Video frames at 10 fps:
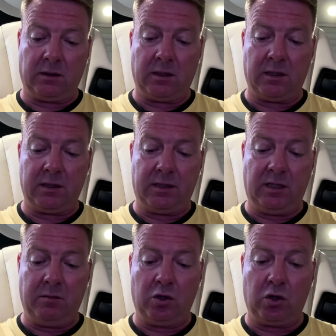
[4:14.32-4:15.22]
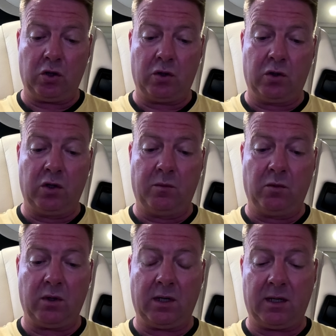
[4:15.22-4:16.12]

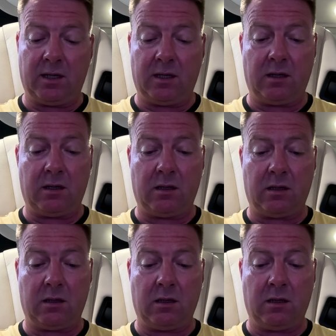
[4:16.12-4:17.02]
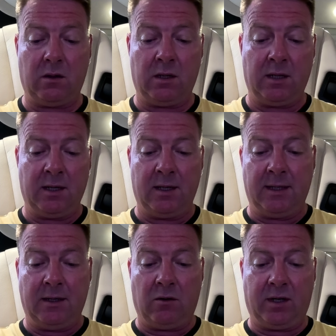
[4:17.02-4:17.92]
Garantiebestimmungen.
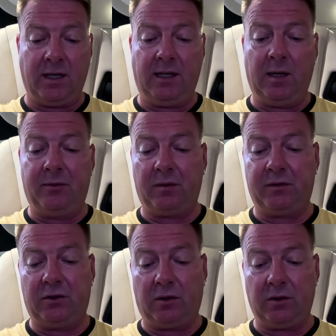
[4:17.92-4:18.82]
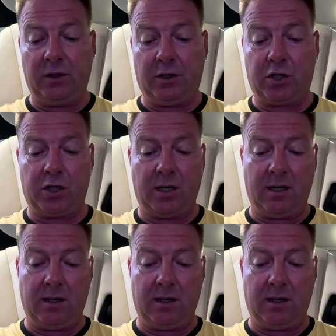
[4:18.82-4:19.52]
Okay, die gibt es auf Deutsch,